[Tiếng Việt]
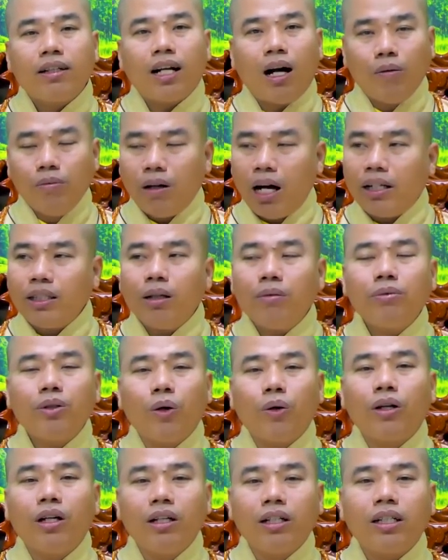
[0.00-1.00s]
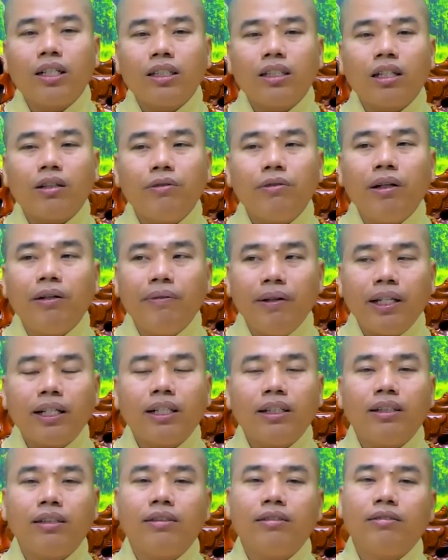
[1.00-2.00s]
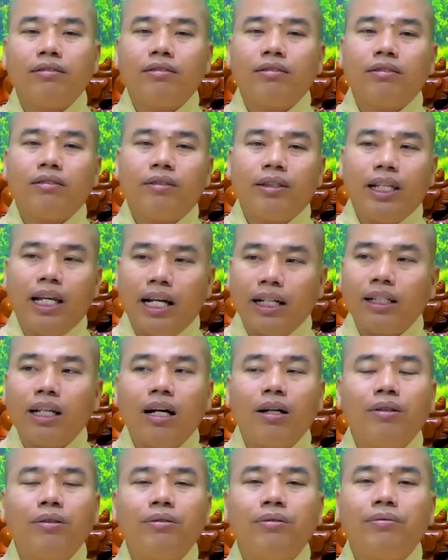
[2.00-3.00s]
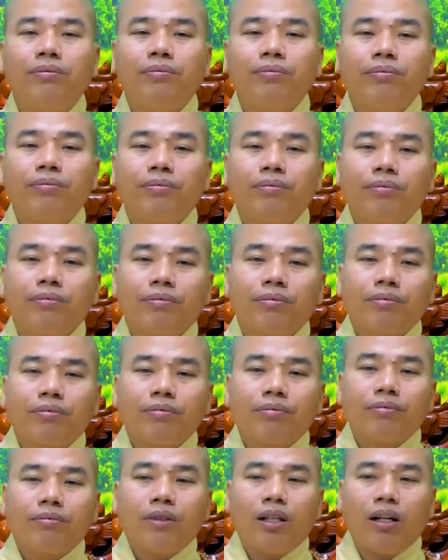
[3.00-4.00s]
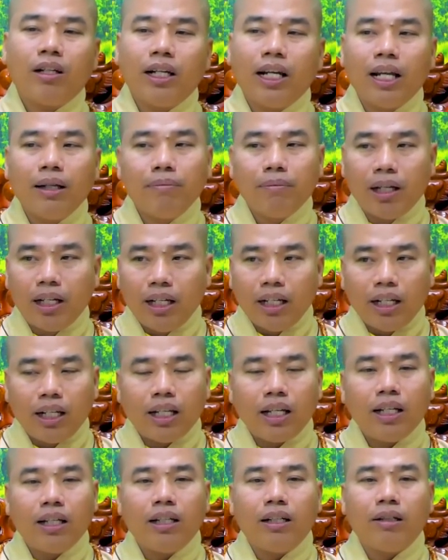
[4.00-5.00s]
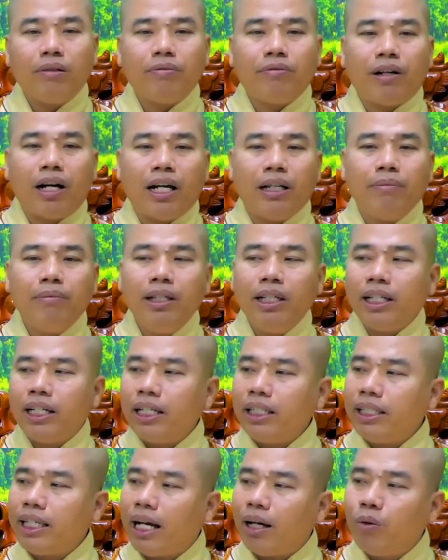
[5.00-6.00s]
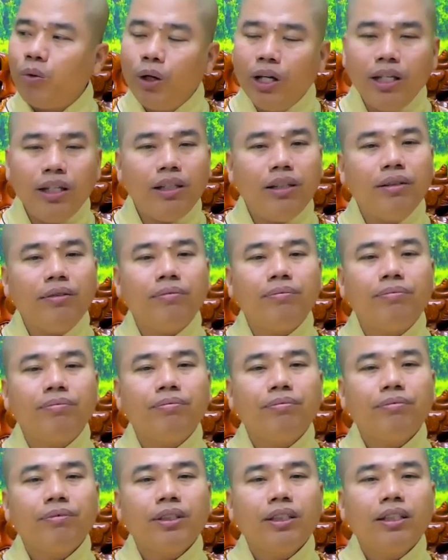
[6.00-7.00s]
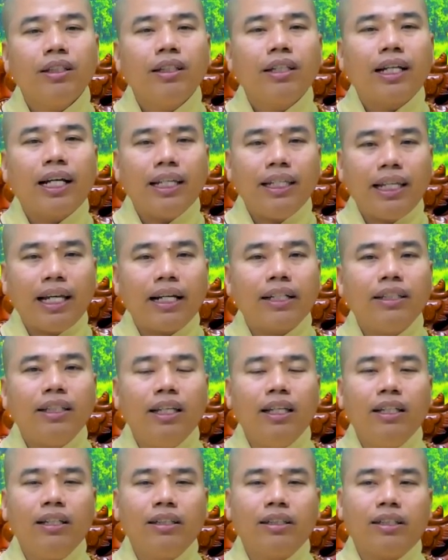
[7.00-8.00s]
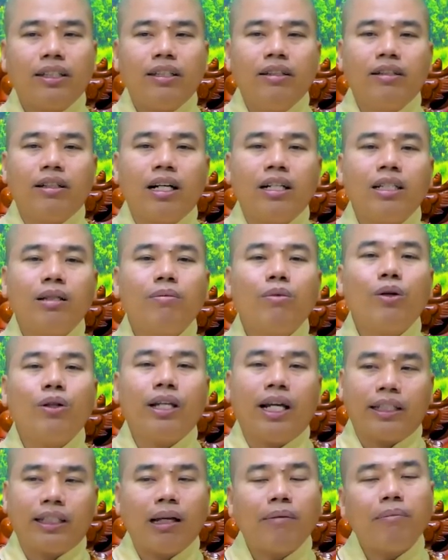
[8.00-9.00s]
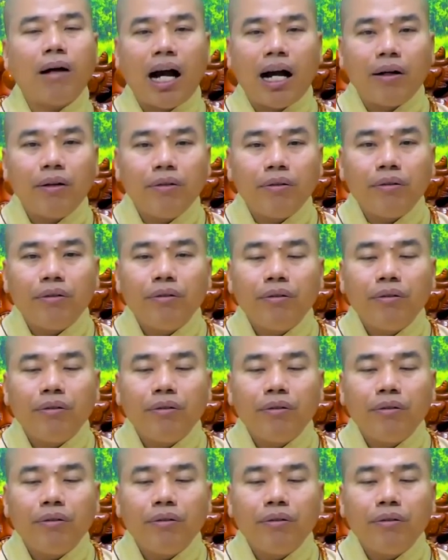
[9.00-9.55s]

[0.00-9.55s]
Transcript: không ở trong chùa được cho quý vị biết á nó giỡn đâu nó nên mình phải biết cái chân quý cái nhân duyên cái được ở trong ngôi nhà tam bảo